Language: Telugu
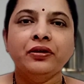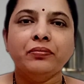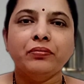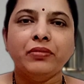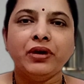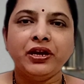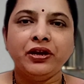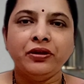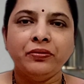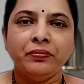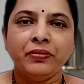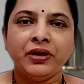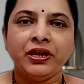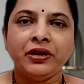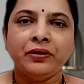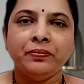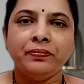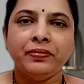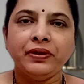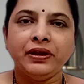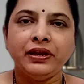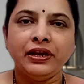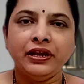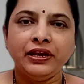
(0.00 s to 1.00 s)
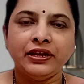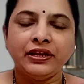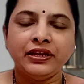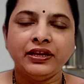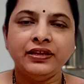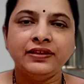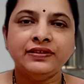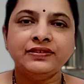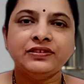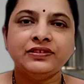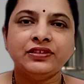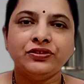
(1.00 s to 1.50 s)
మనం మన పిల్లలకి
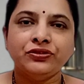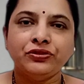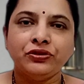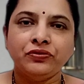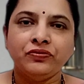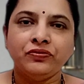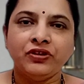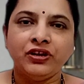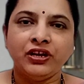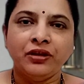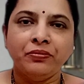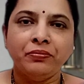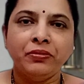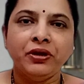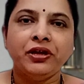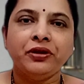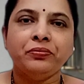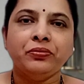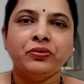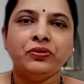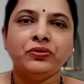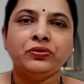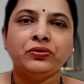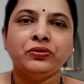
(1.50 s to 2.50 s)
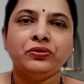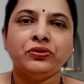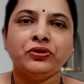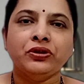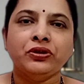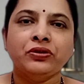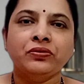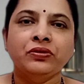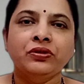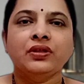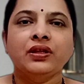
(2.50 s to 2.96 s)
శత్రువులుగా మారిపోతుంటాం